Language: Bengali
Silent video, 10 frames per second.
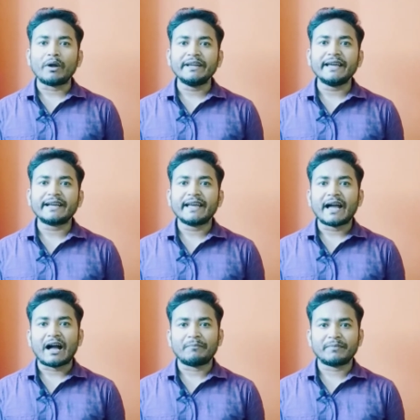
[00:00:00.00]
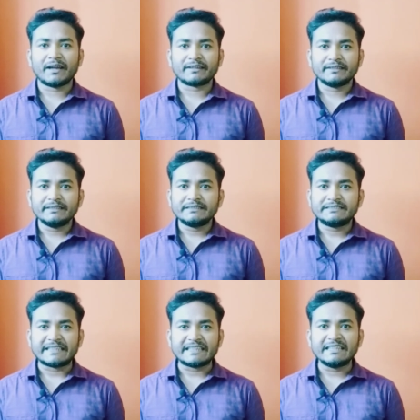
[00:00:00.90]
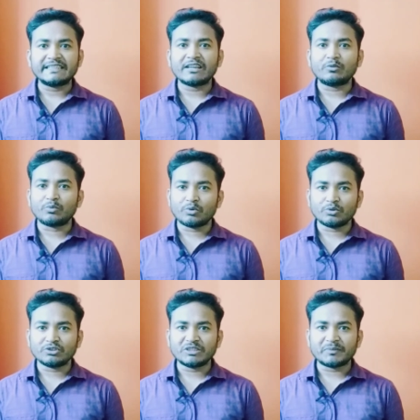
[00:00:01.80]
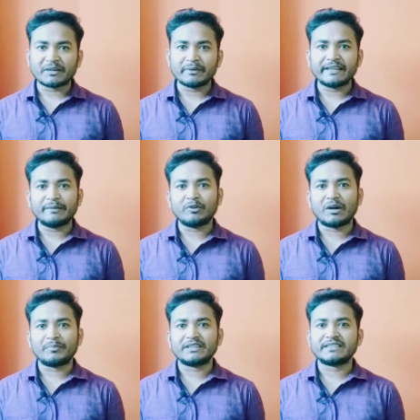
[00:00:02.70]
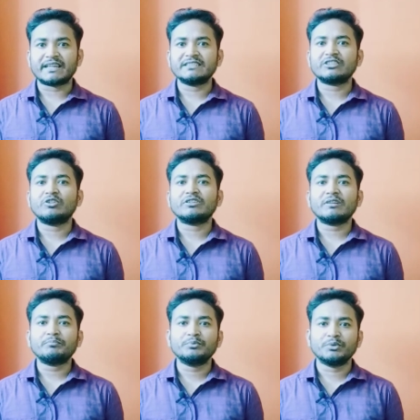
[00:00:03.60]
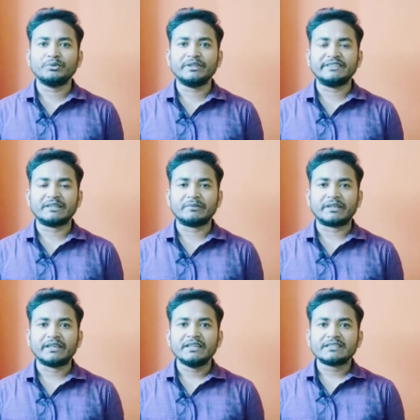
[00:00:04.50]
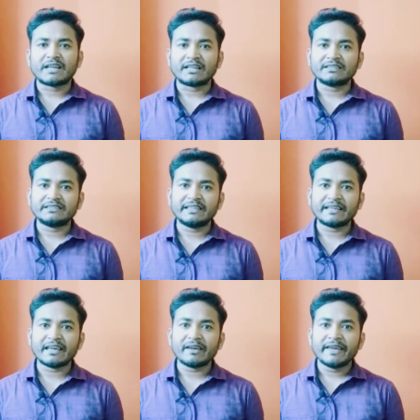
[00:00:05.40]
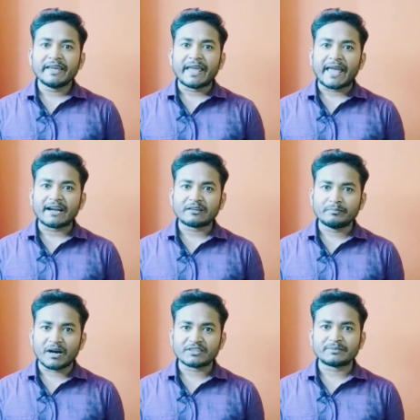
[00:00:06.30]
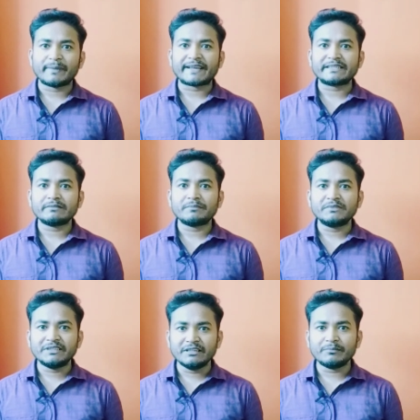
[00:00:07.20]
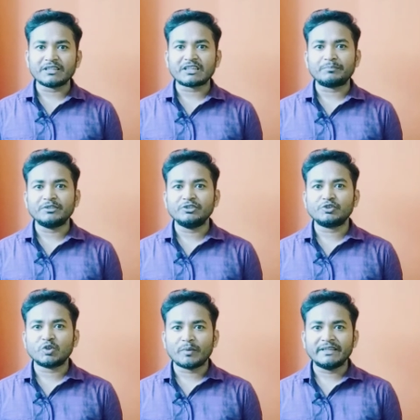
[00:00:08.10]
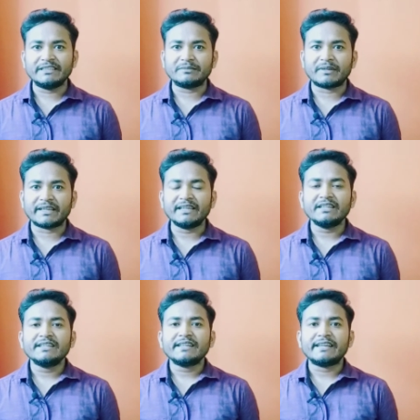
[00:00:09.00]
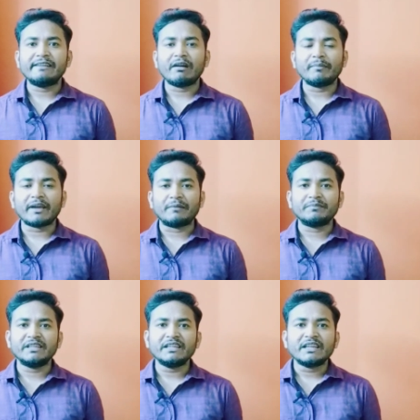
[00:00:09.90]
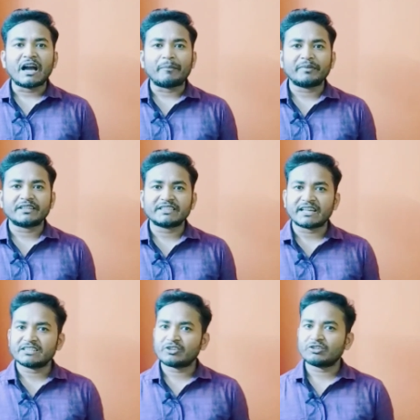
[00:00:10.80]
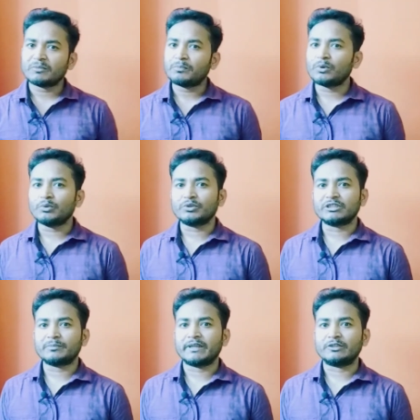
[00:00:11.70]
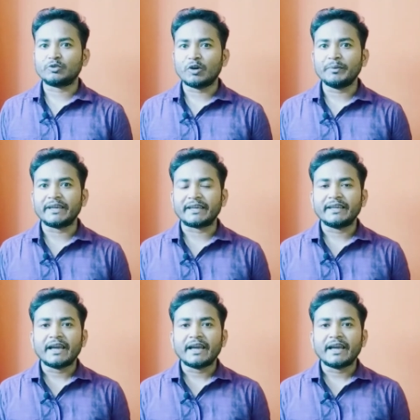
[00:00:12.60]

অনেক আপনার চ্যানেলকে গ্রো করতে পারবেন এবং আপনার চার হাজার ঘন্টা পূরণ হয়ে যাবে সাত থেকে এক মাস ম্যাক্সিমাম তিন মাস আপনি যদি সময় নিতে পারেন এইভাবে আপনি আপনার চার হাজার ঘন্টা পূরণ করতে পারেন তবে